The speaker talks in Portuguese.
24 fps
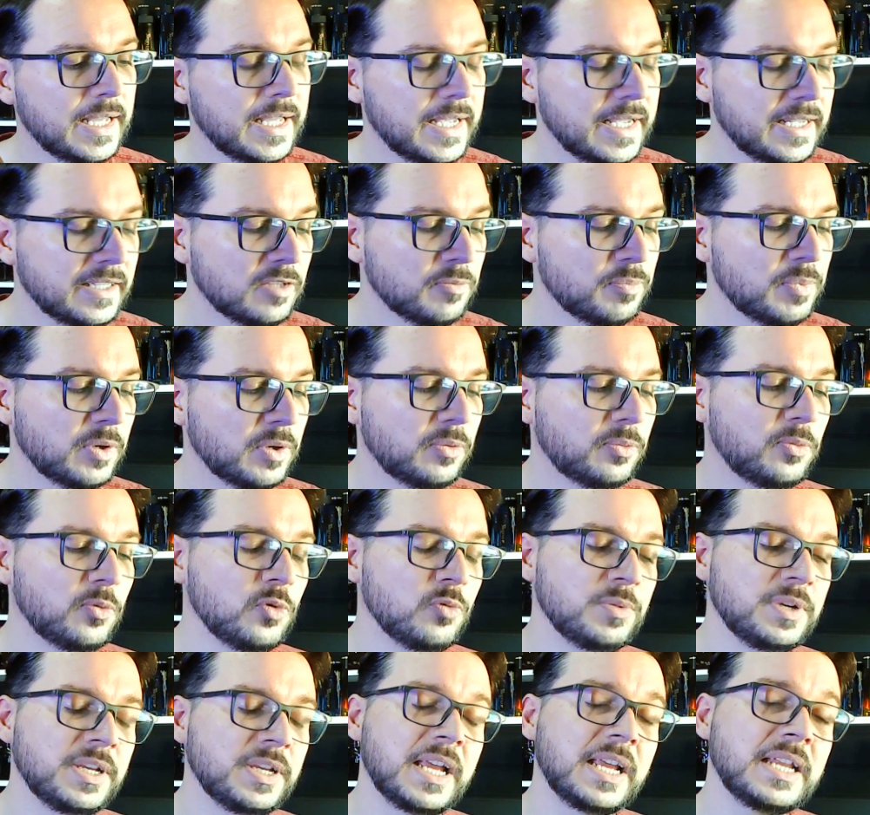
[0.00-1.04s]
Esse
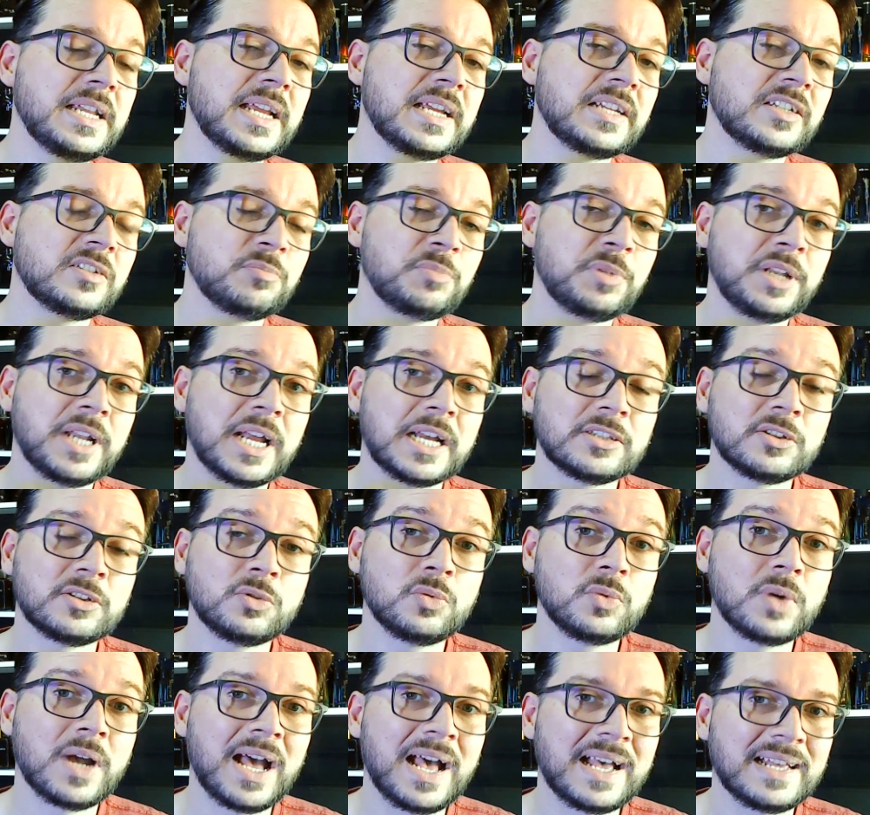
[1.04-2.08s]
perfume ele é inspirado
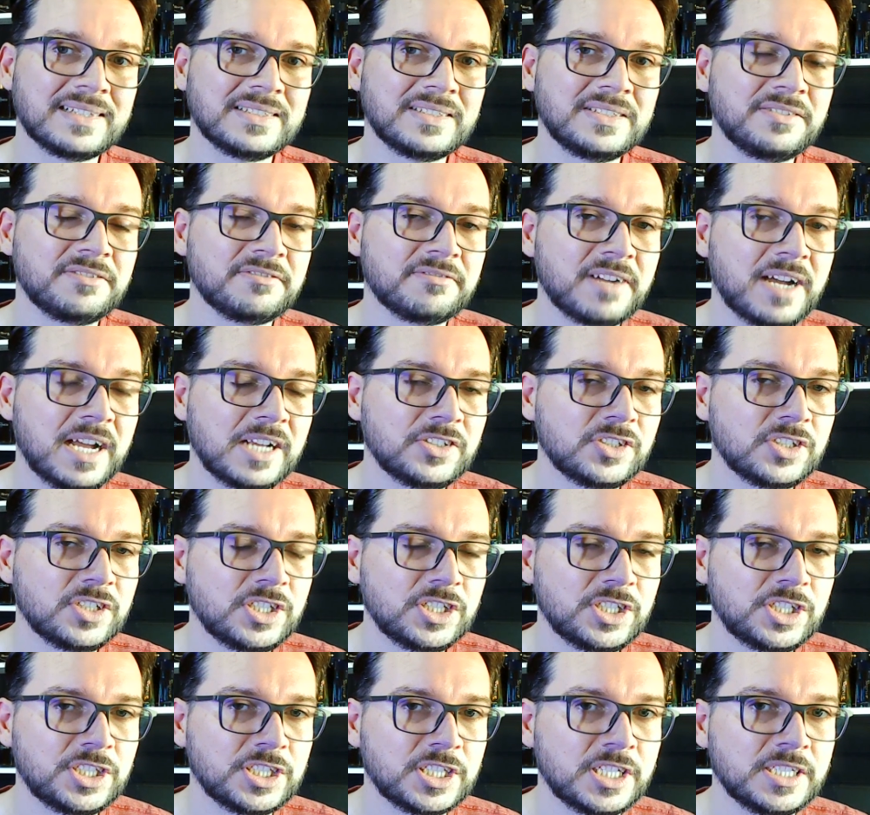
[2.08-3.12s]
no Racivad
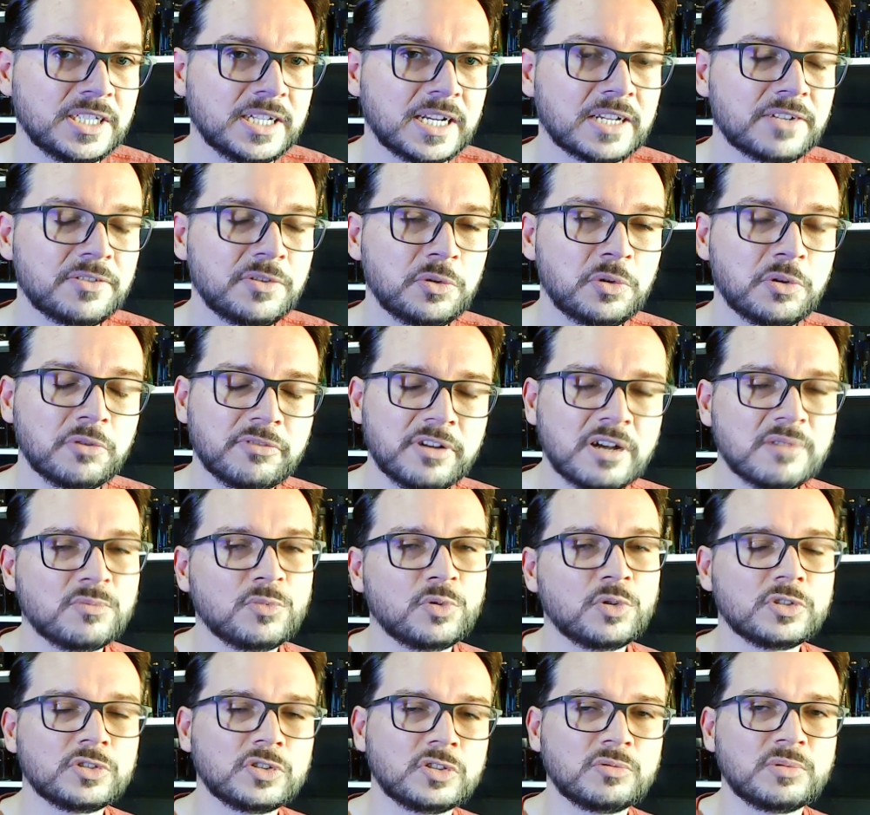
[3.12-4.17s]
Nishani, né, que ficou
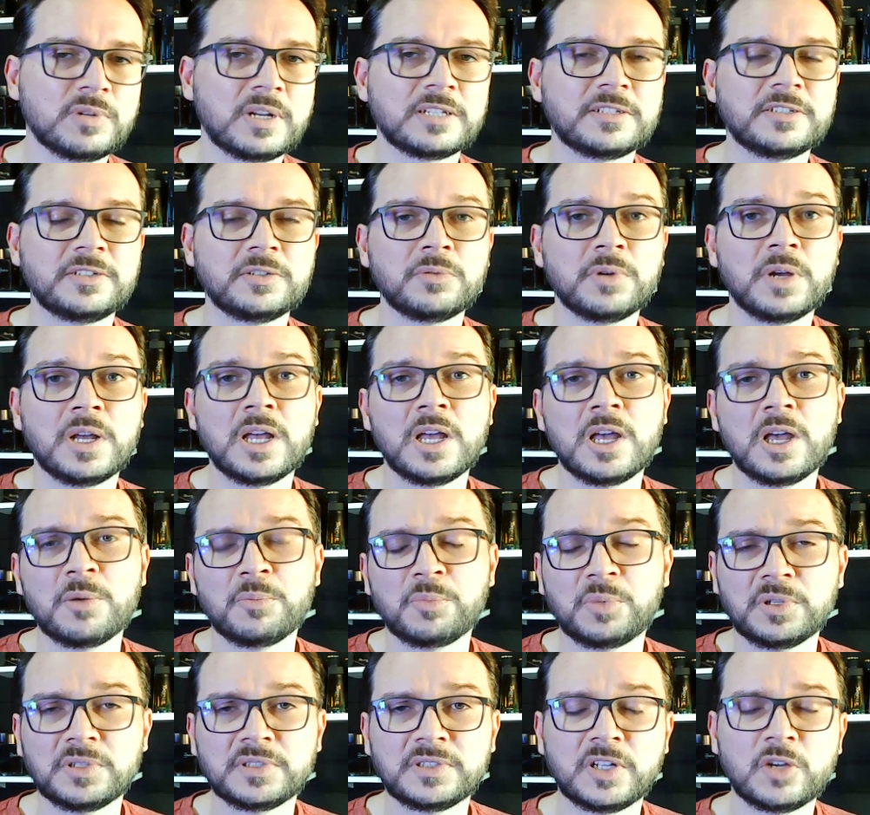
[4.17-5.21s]
famoso no Brasil
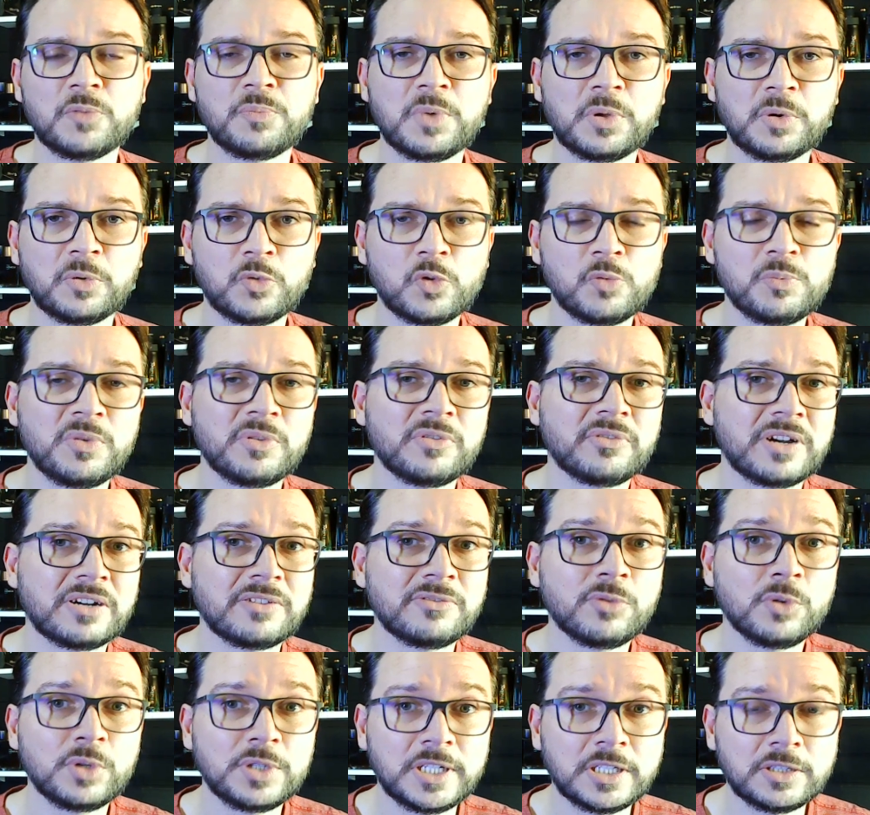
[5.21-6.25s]
por ser o perfume
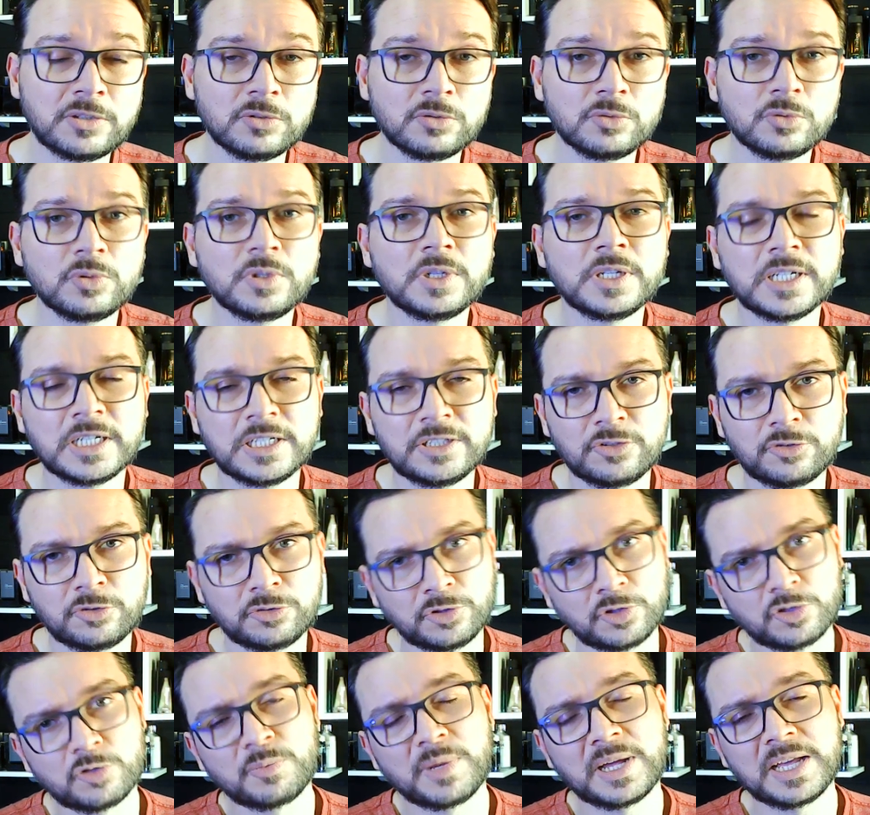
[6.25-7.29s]
favorito do grande
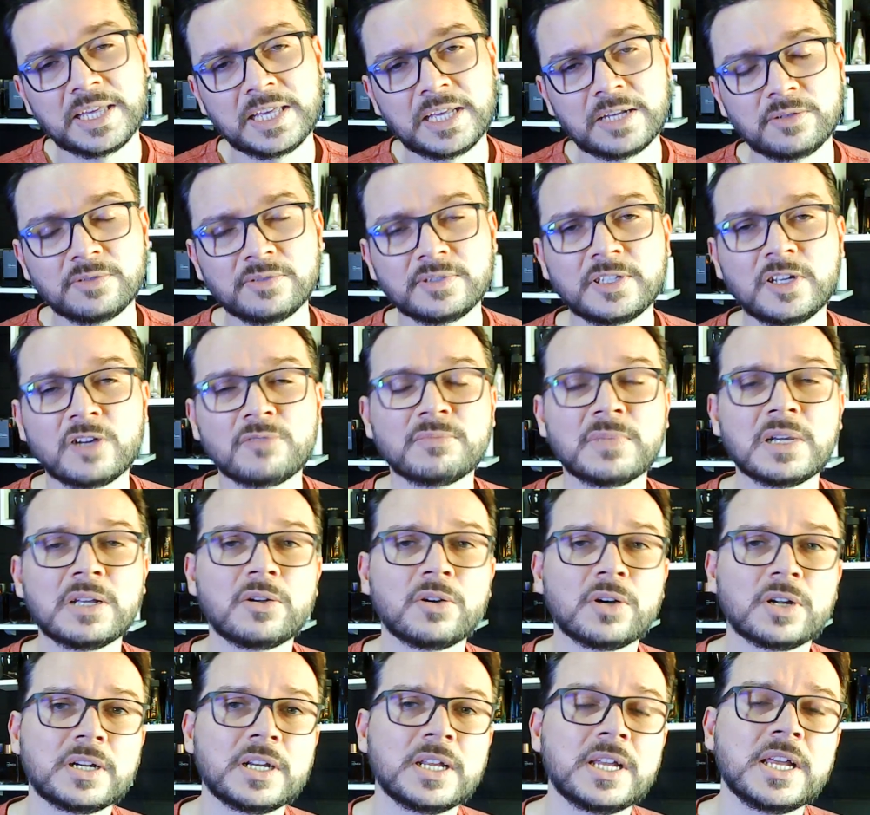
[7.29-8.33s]
Júnior Barreiros, que é o
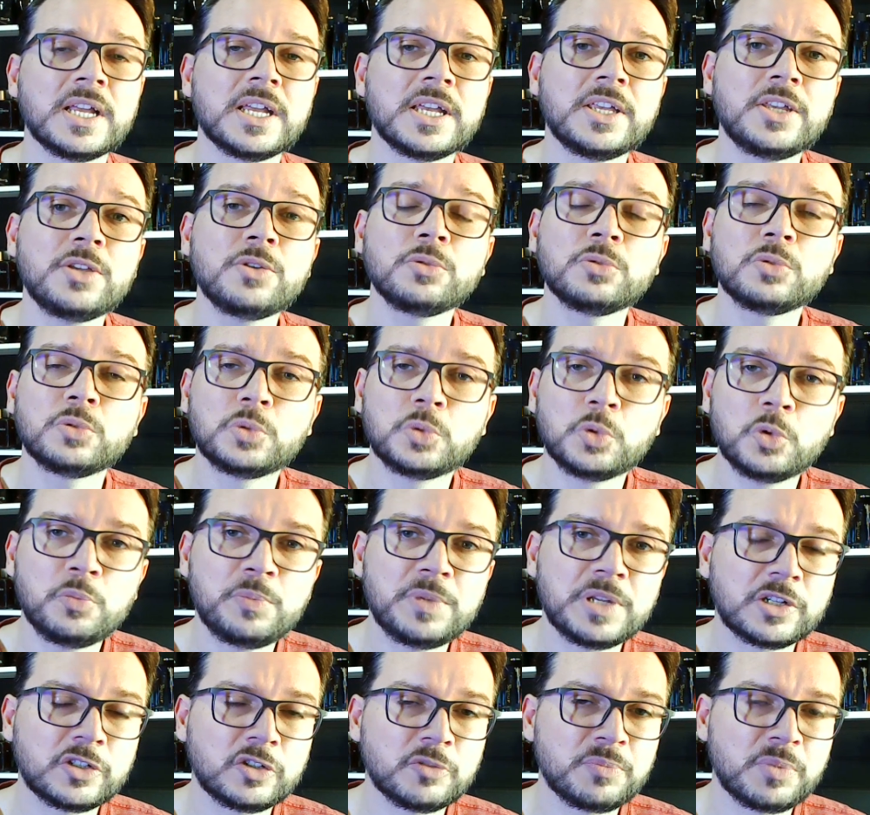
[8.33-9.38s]
maior
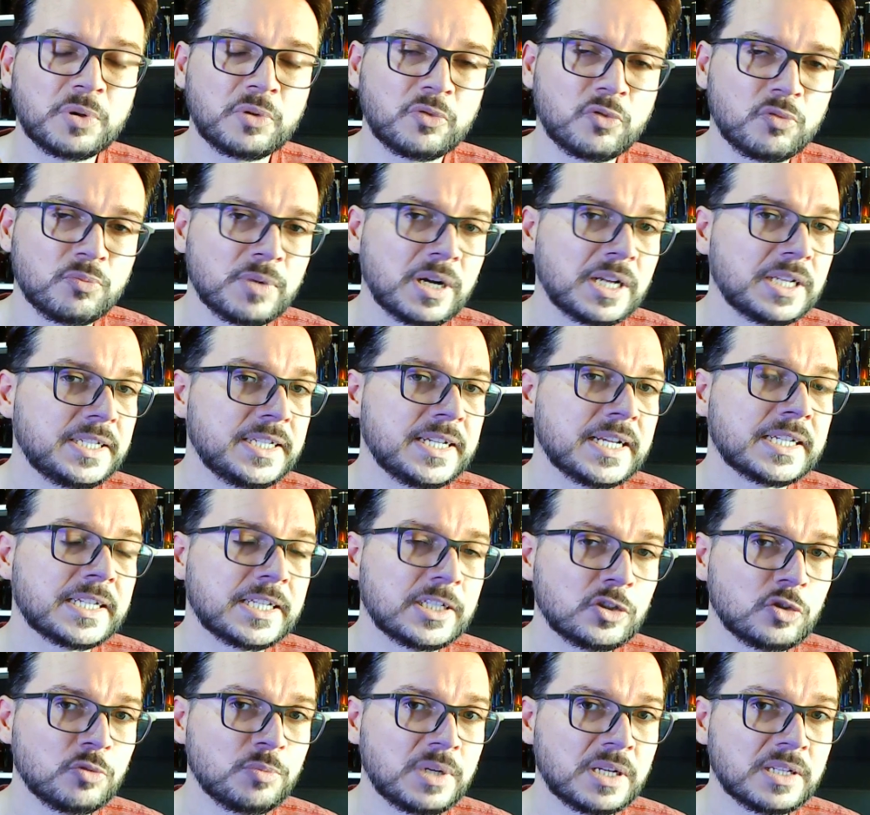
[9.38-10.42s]
youtuber de perfumaria
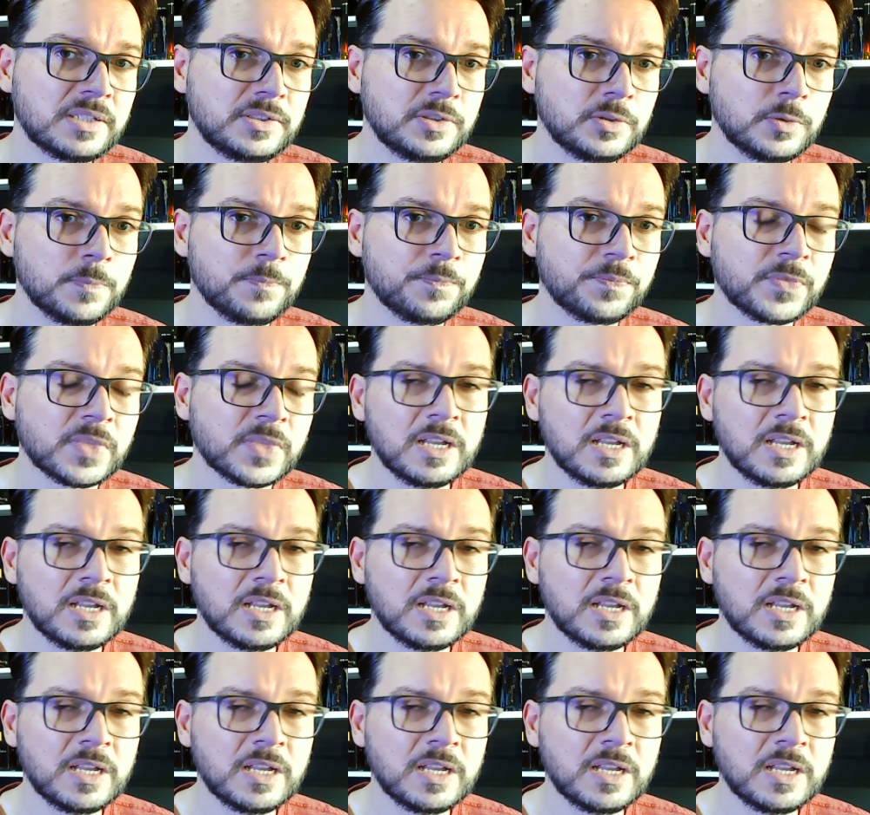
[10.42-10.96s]
aqui do Brasil.